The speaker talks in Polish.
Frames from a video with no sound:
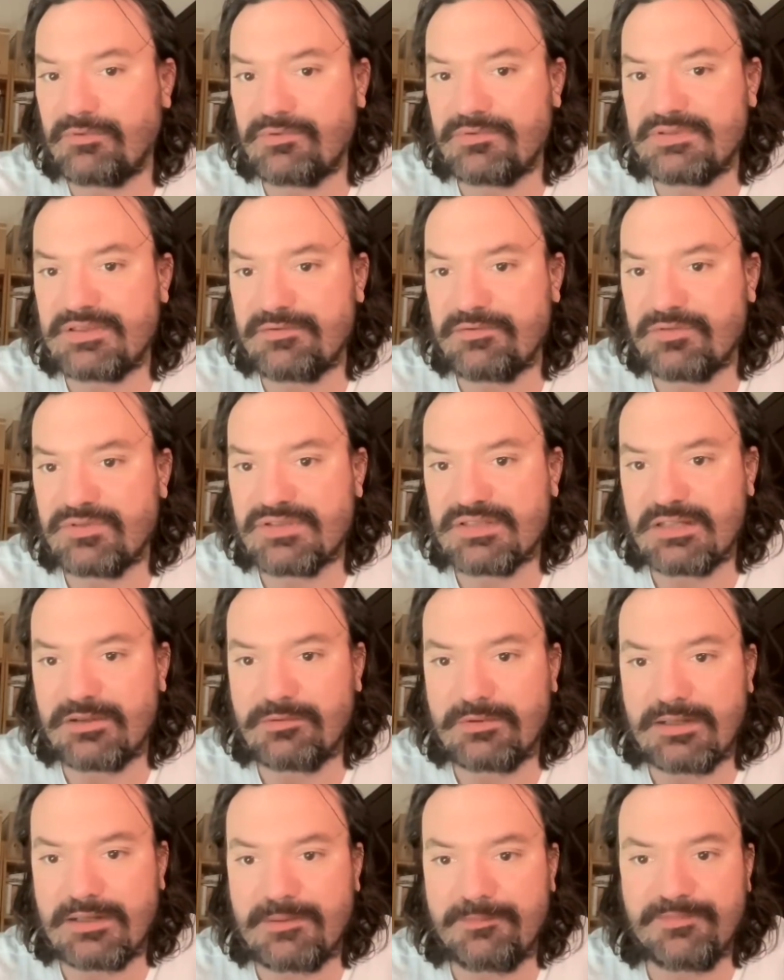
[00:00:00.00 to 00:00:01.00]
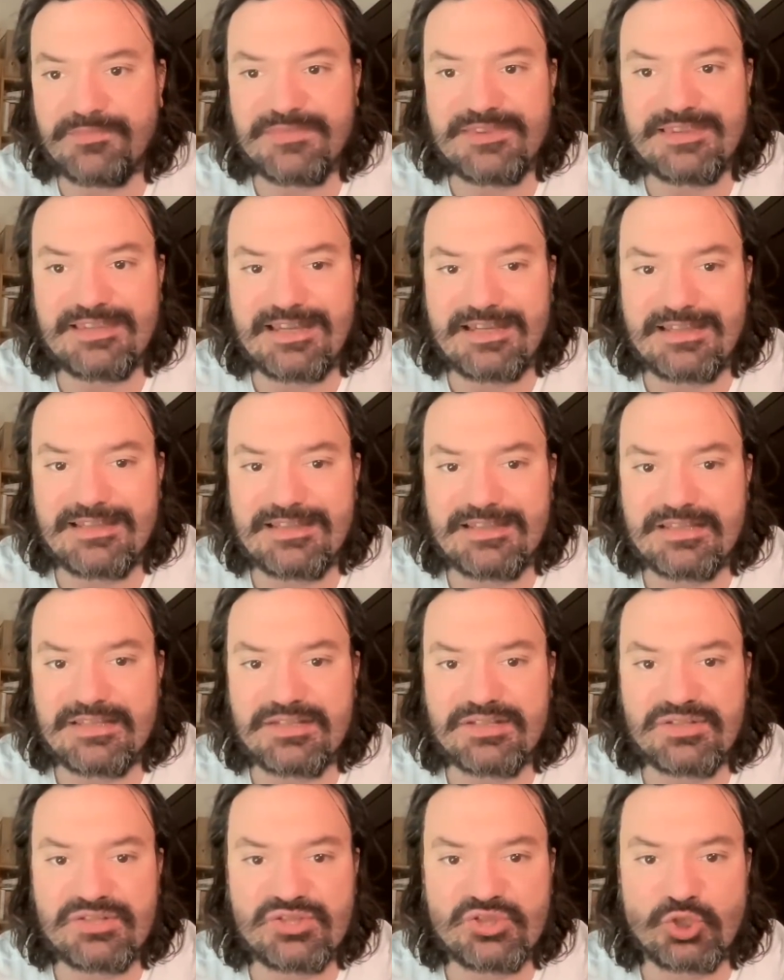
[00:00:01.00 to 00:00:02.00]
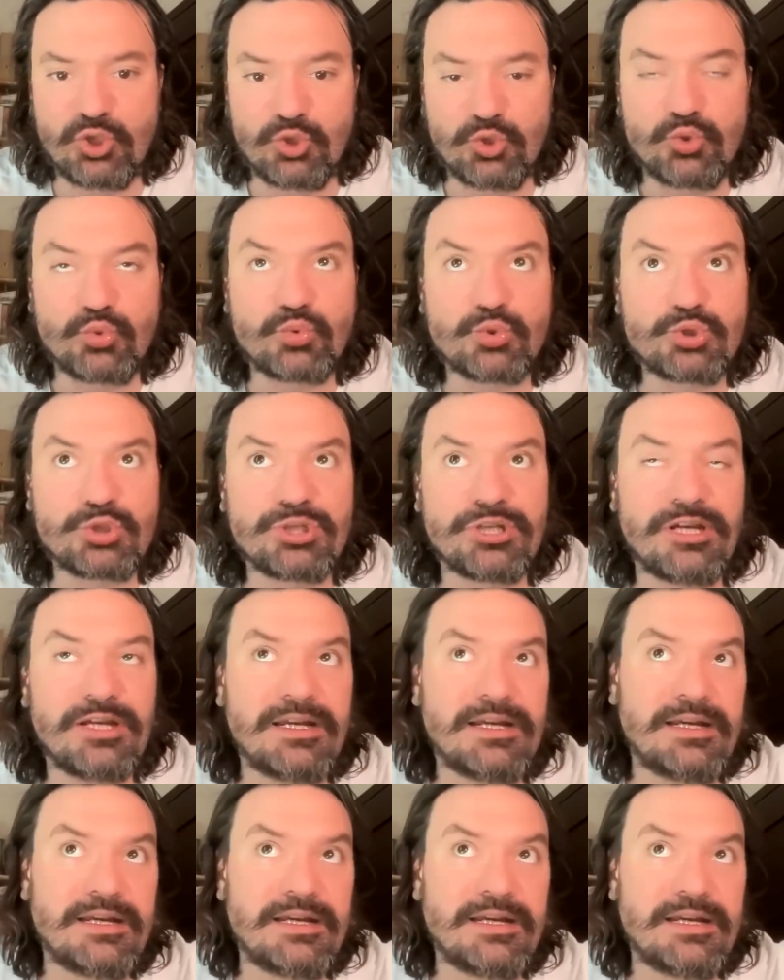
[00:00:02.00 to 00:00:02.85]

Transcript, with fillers: zawiązała tajny sojusz,